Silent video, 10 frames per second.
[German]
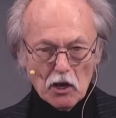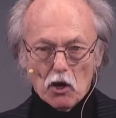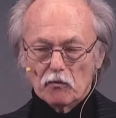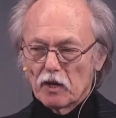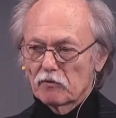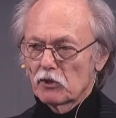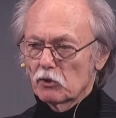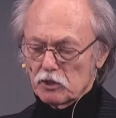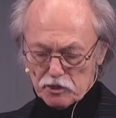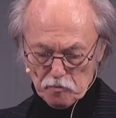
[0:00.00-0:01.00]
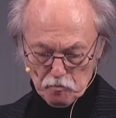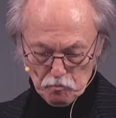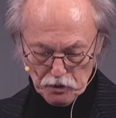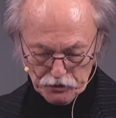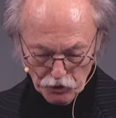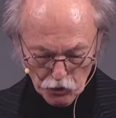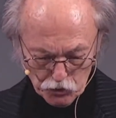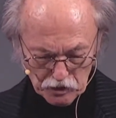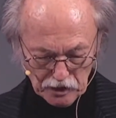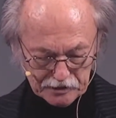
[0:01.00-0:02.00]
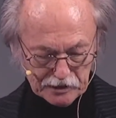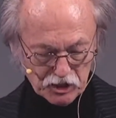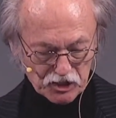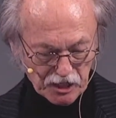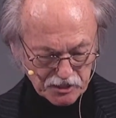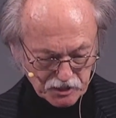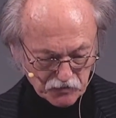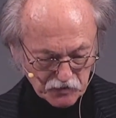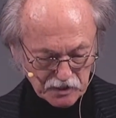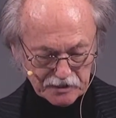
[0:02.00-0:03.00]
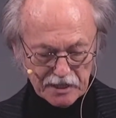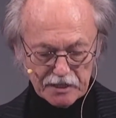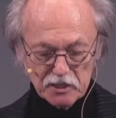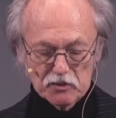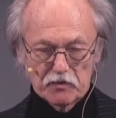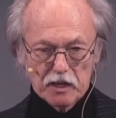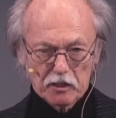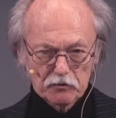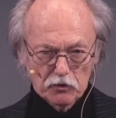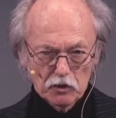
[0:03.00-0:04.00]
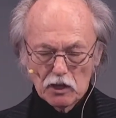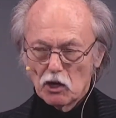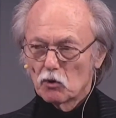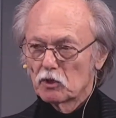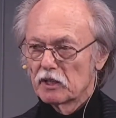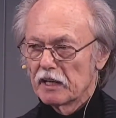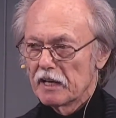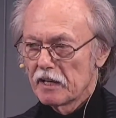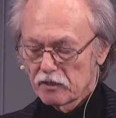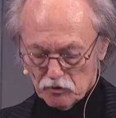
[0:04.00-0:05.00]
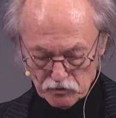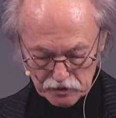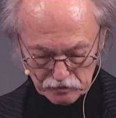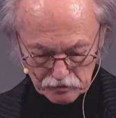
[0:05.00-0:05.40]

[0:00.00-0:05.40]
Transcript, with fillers: Und wer für uns Bedeutung hat, den schätzen wir, der ist wertvoll und den ehren wir.